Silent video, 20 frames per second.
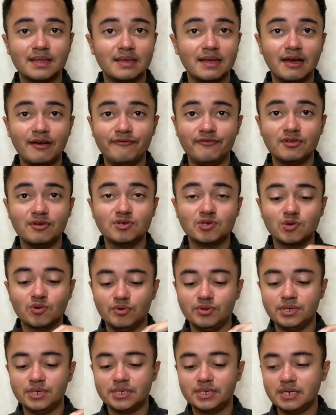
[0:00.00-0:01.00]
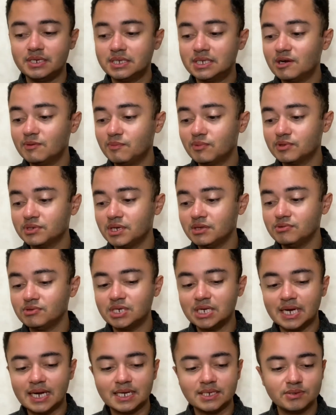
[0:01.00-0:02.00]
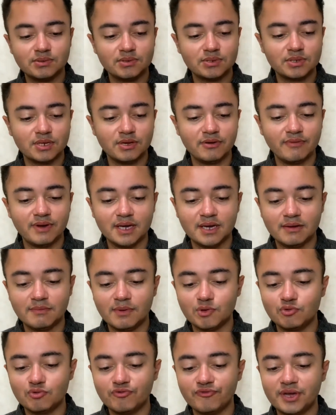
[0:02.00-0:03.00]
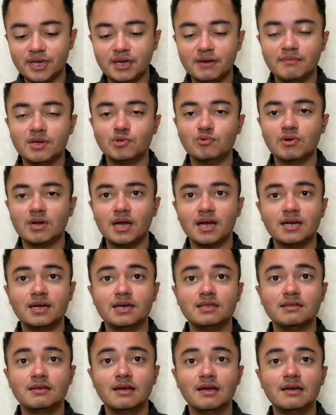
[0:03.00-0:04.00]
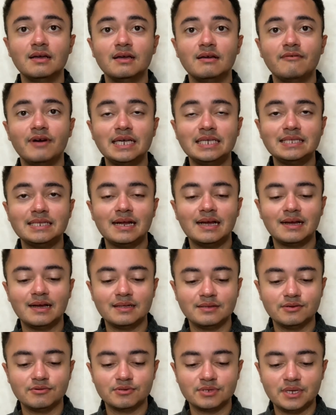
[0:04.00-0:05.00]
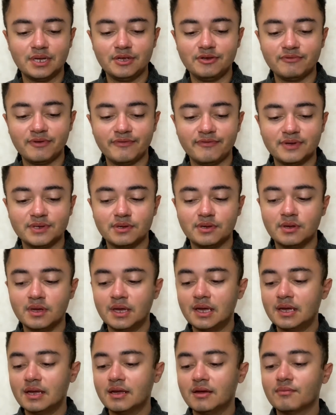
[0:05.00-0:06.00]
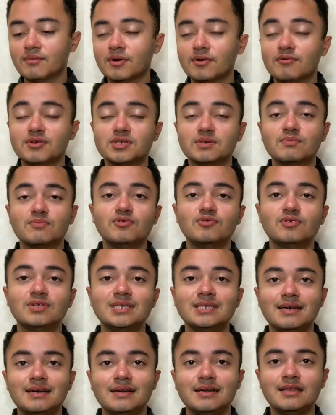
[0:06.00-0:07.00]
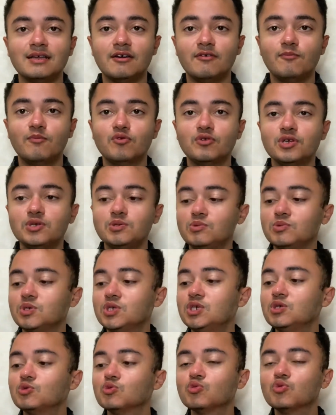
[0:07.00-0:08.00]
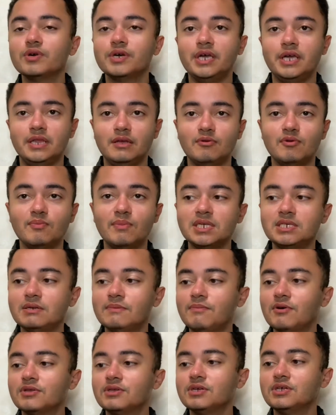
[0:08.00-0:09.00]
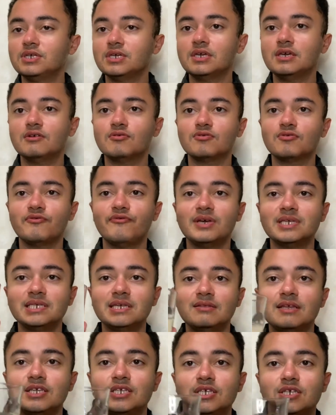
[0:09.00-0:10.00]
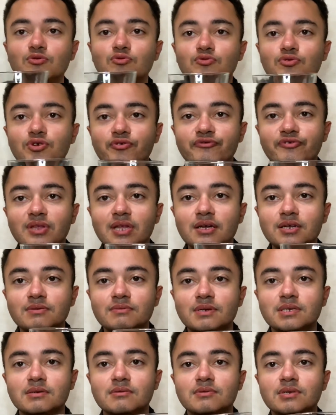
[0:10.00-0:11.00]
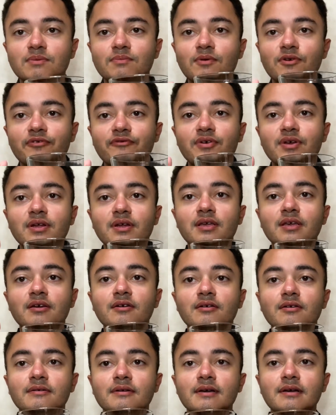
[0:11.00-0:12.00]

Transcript: Afinal de contas, né, 5% de ácidos aqui vai queimar tudo, vai queimar tua garganta, vai estragar teus dentes, vai fazer uma coisa muito desagradável. Por isso, dilua ele. O mais importante aqui que eu estou fazendo é diluir o vinagre de maçã. Você pode ver aqui, ó,